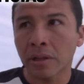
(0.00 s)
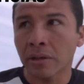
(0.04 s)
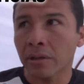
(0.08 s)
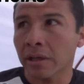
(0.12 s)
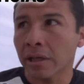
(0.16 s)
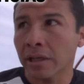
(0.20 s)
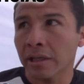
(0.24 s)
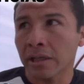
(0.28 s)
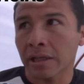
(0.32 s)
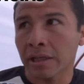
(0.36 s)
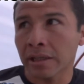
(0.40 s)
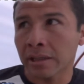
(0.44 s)

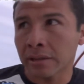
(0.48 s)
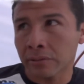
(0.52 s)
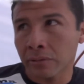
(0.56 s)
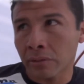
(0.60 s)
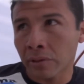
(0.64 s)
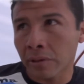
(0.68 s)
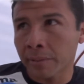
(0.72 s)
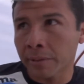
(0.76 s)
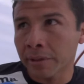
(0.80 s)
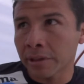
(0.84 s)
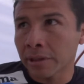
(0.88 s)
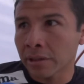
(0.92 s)
Ahora ya
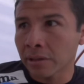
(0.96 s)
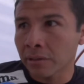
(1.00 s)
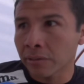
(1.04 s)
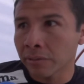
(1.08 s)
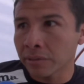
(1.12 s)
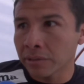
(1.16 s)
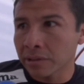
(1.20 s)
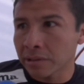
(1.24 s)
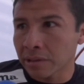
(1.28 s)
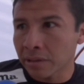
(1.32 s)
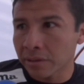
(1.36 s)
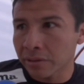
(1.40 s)
solamente
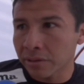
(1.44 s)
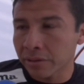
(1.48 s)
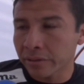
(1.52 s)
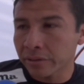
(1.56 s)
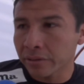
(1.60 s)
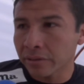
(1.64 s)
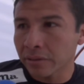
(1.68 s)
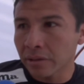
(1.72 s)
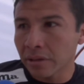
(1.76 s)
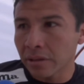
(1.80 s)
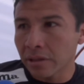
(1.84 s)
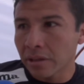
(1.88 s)
tengo
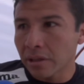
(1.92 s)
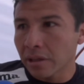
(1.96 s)
distensión.